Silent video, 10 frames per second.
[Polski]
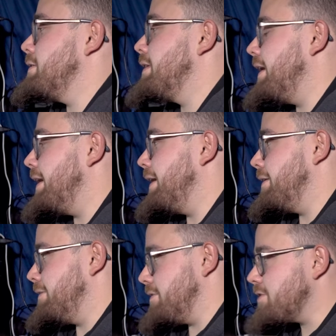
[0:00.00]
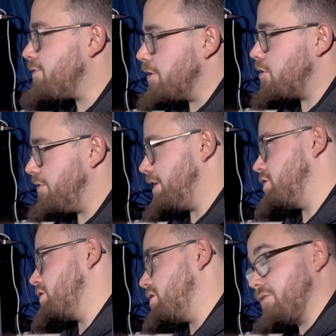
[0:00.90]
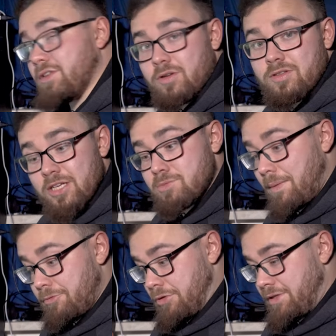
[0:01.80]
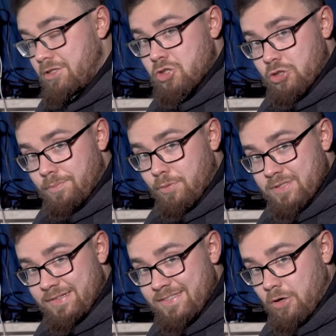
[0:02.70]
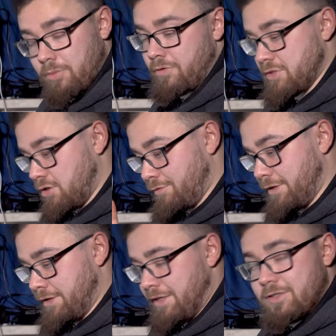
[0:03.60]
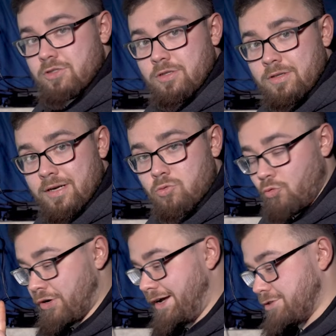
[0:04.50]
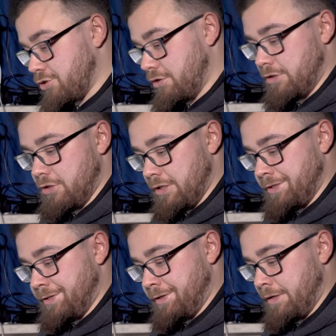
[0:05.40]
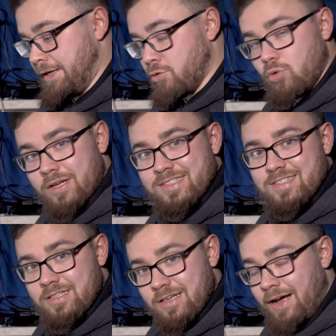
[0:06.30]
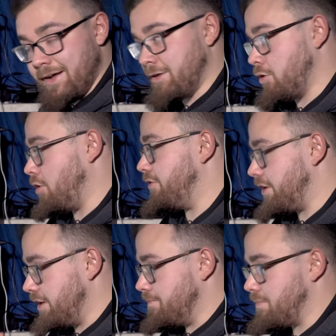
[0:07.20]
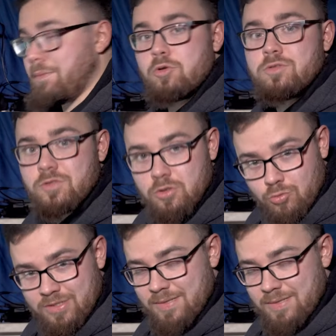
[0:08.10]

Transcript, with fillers: te swoje rowery szosowe, no i też mamy tutaj te trzy pozycje obowiązkowe, czyli rajdówka, czyli e, endurance i aero rower. mamy oczywiście tutaj